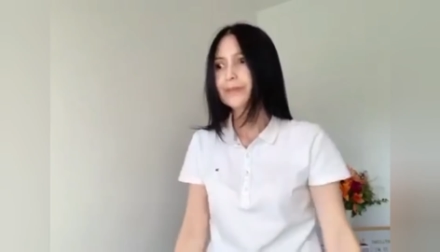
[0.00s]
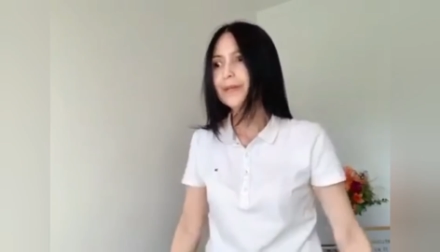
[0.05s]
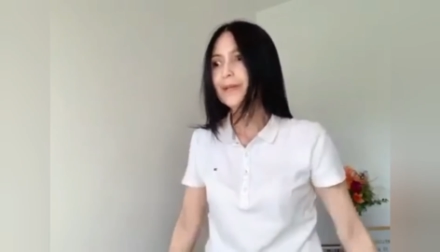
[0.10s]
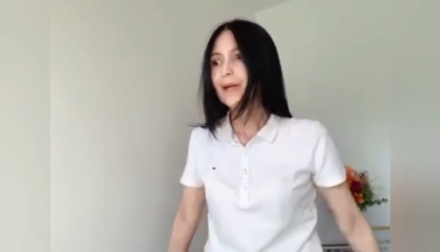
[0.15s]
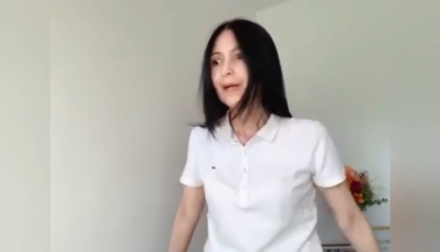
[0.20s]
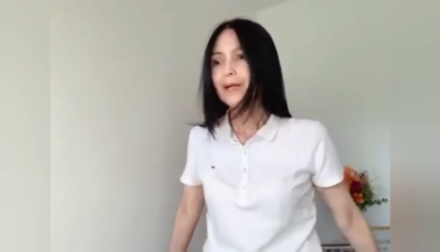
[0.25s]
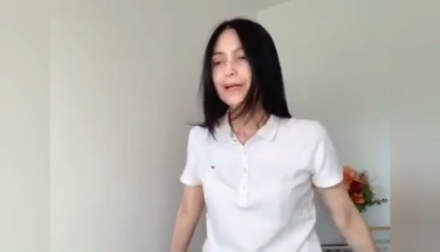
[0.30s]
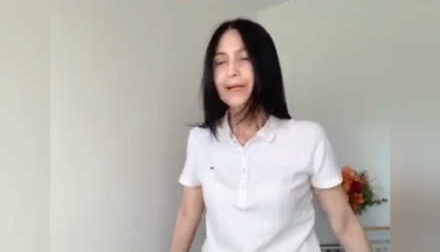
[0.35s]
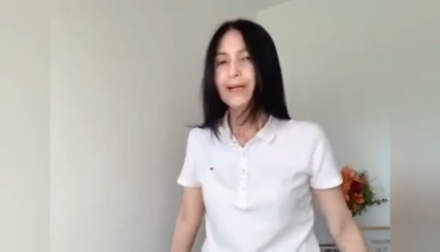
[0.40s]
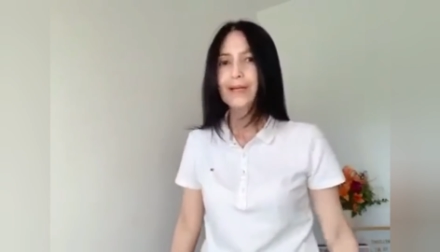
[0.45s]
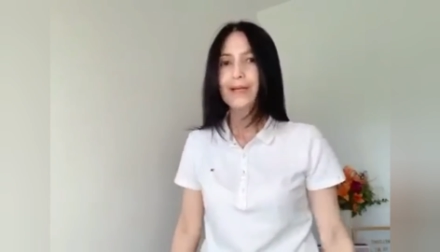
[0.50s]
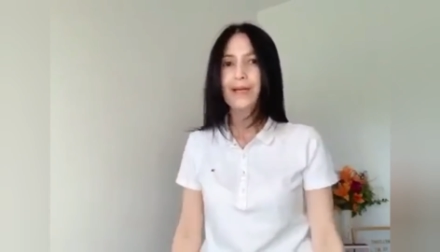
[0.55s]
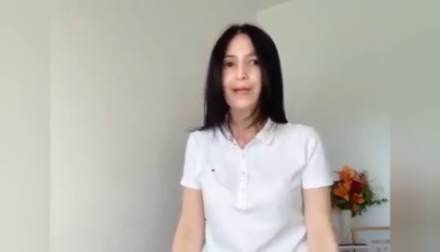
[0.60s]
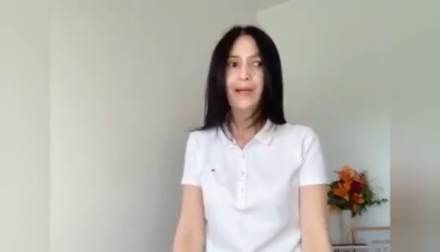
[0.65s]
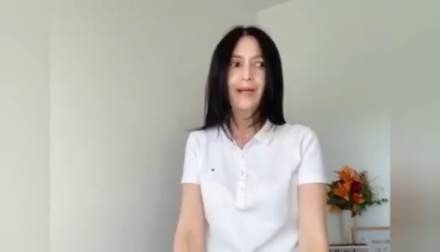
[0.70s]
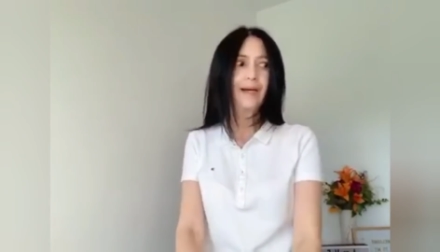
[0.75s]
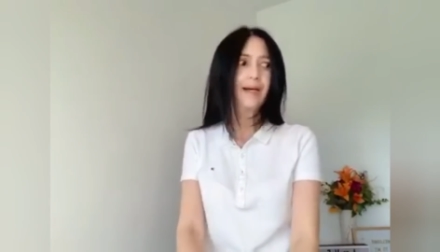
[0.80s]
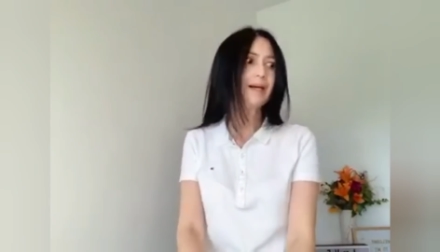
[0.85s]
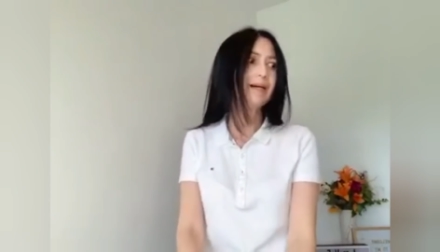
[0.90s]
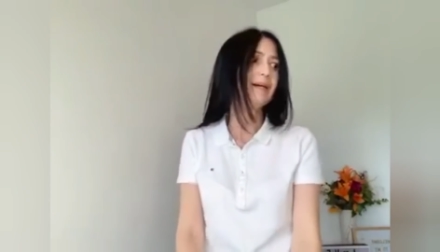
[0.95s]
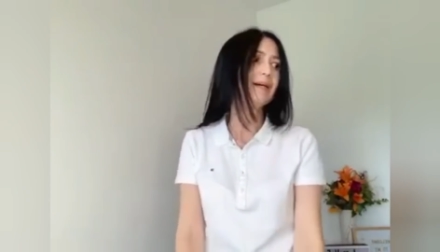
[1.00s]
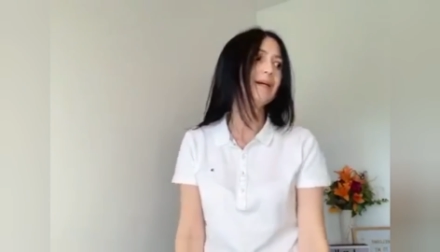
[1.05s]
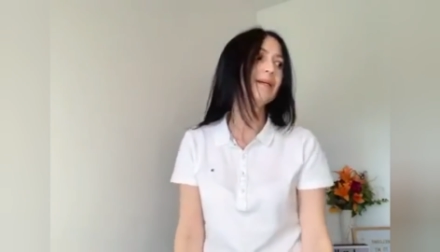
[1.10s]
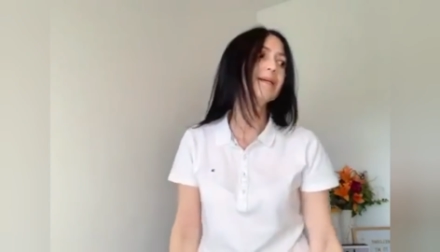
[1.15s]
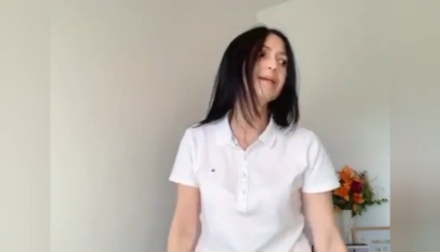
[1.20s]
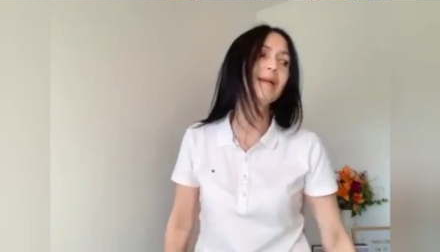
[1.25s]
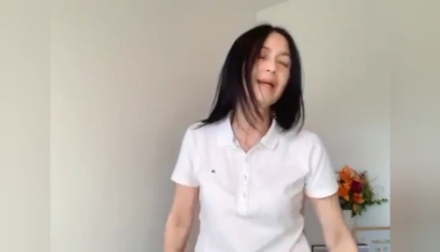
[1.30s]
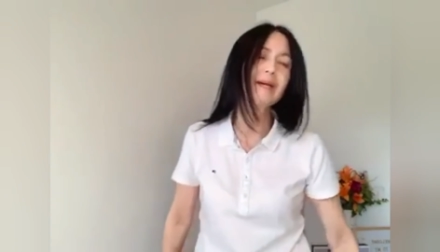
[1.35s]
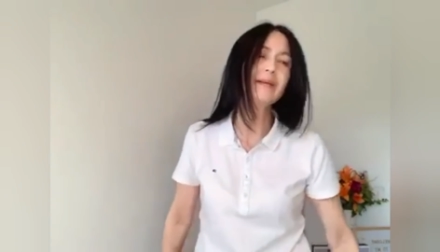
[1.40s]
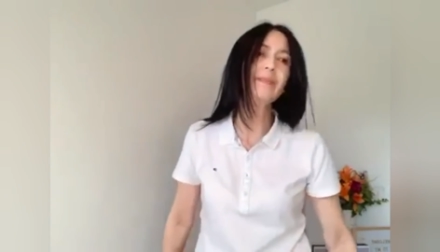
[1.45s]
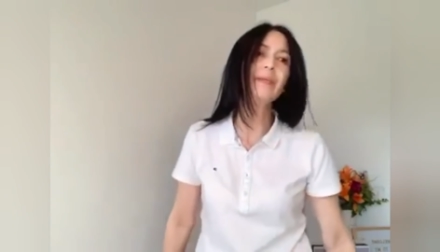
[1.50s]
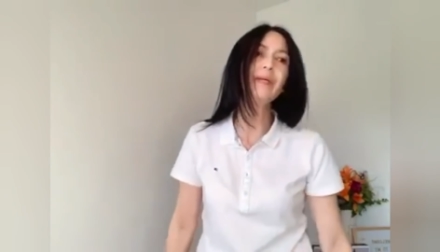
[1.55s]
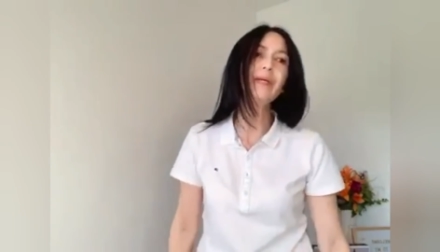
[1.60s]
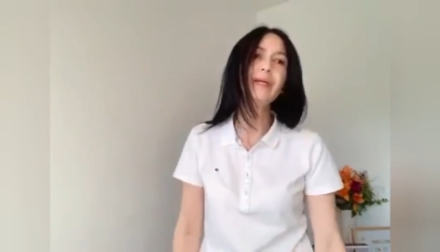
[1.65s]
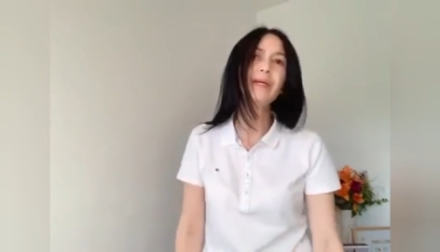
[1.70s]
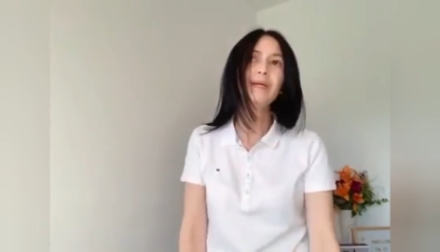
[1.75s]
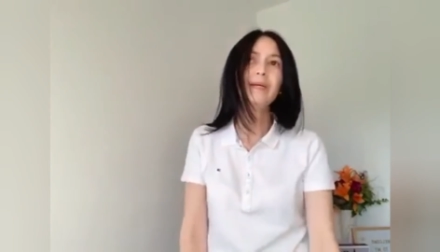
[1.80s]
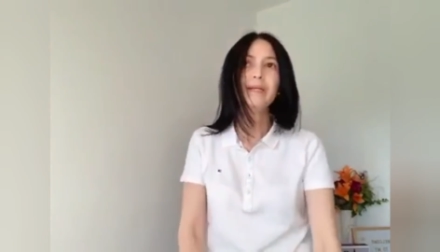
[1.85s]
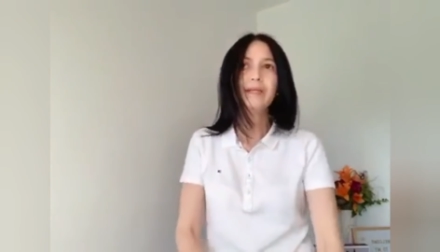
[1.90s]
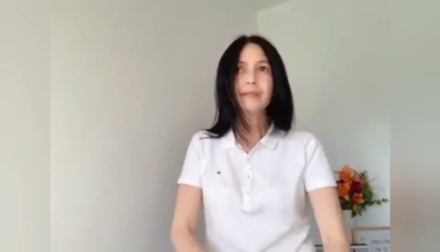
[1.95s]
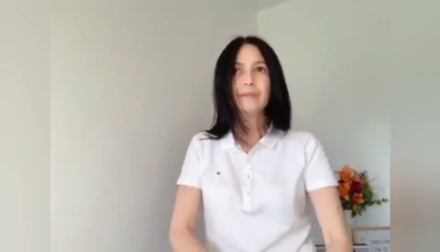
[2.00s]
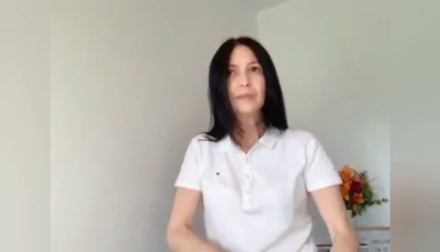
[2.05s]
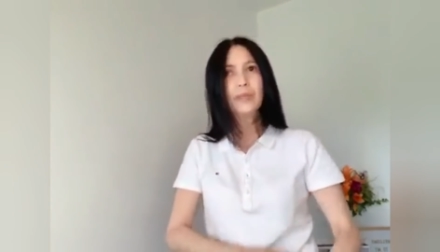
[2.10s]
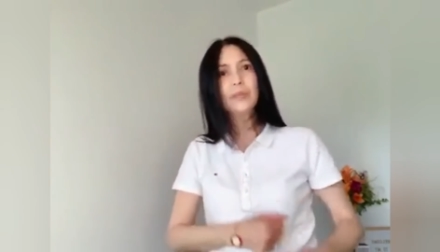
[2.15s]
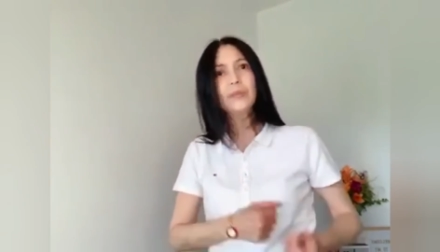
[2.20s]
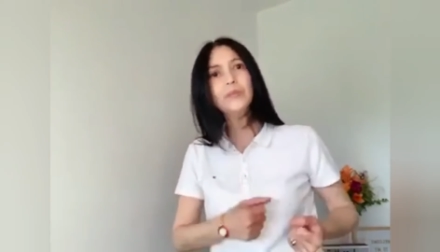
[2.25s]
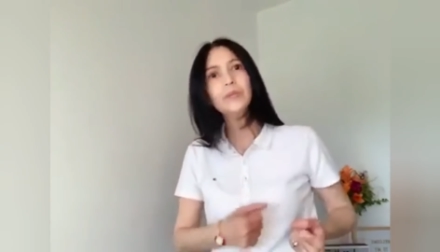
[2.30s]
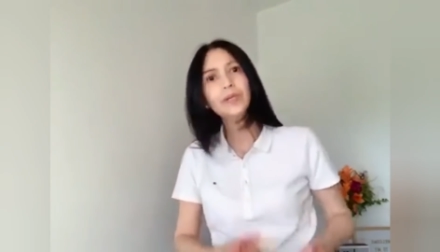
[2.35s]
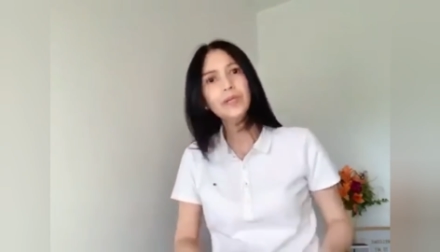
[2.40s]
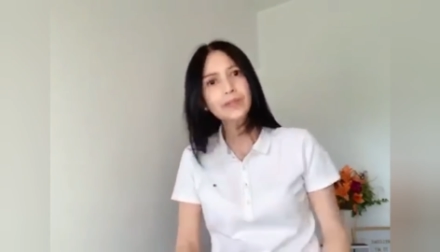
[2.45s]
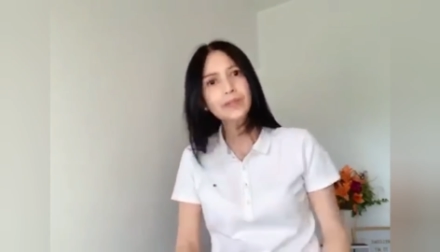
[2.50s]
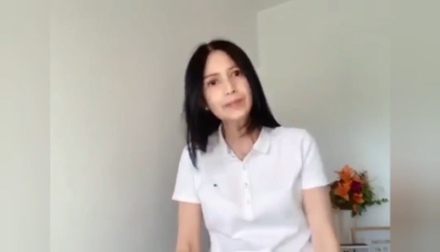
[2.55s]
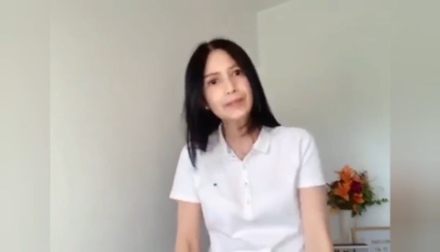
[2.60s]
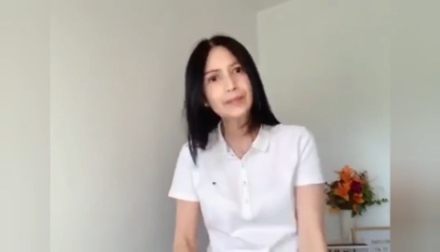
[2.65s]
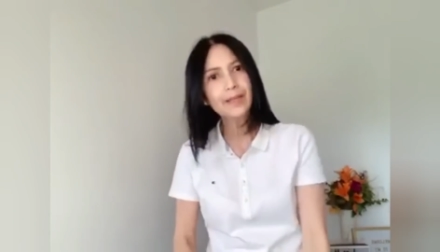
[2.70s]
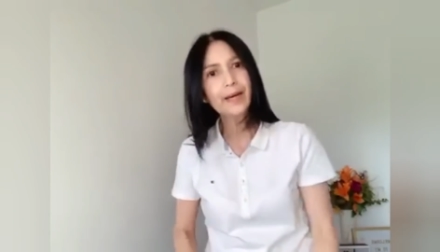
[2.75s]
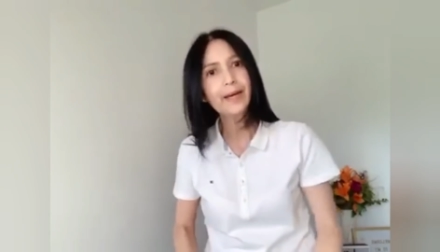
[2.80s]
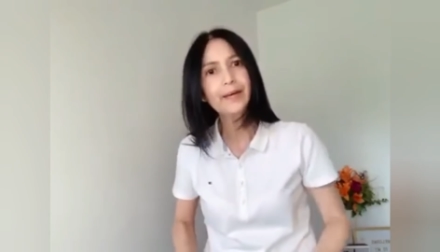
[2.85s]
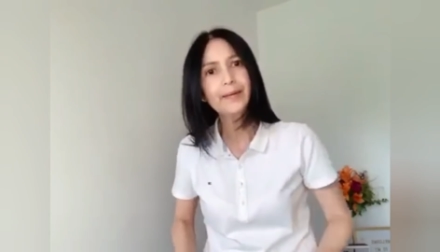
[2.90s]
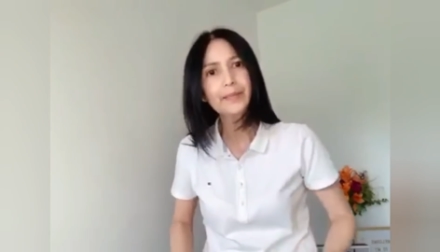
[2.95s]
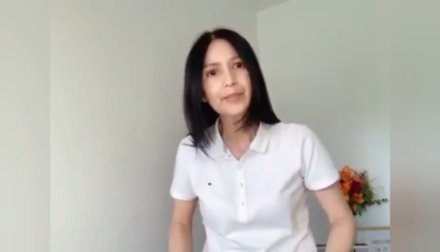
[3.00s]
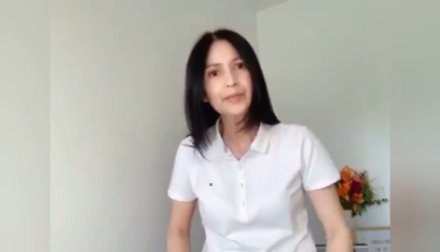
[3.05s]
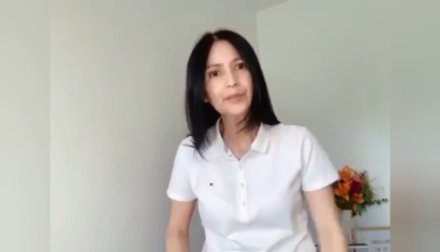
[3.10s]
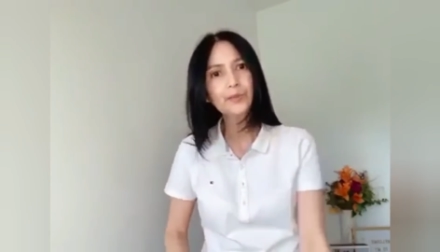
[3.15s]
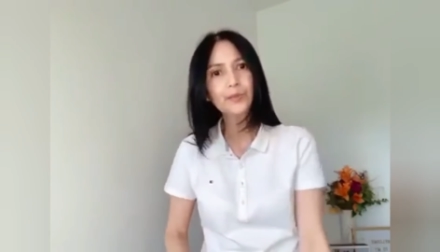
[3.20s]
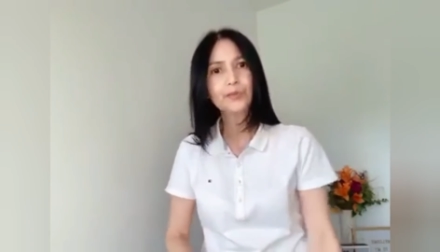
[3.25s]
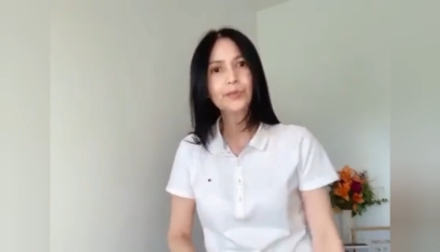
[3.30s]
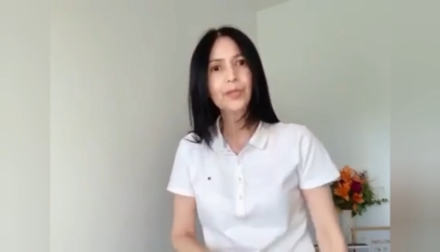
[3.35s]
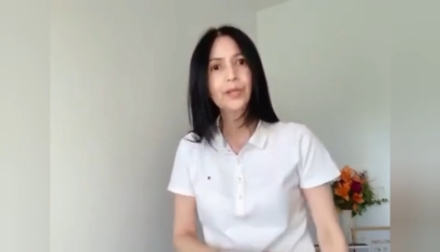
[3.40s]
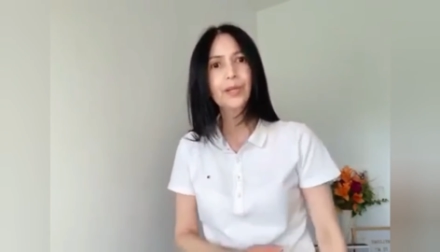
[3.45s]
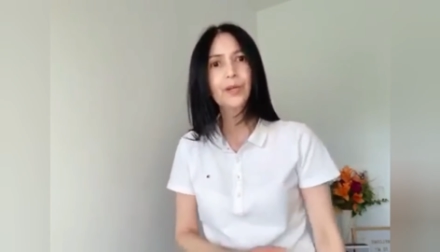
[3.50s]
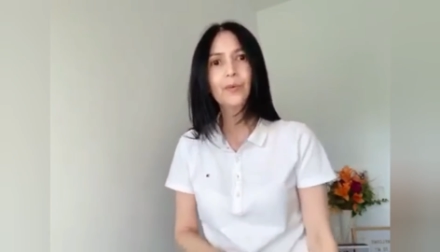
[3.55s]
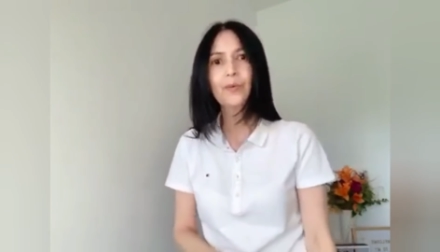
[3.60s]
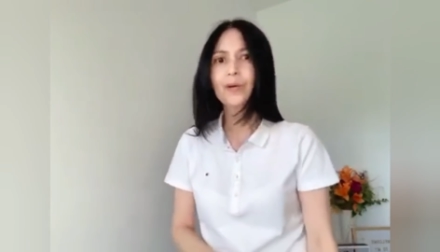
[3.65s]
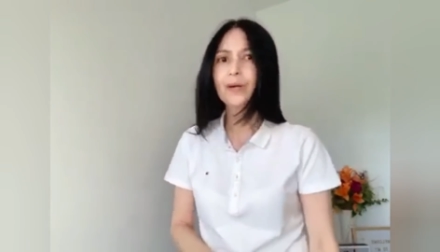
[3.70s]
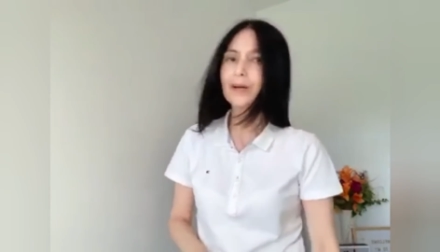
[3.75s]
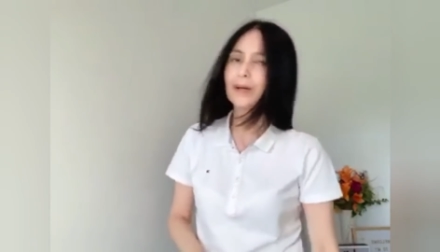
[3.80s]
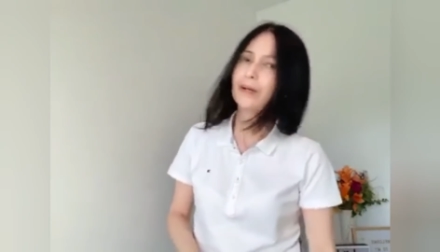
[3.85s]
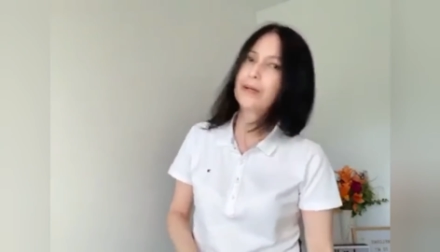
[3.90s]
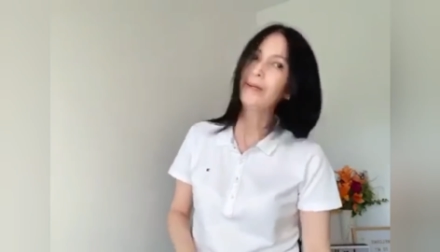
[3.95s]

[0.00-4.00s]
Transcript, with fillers: Kaya, grabe, binuhat namin itong dalawa.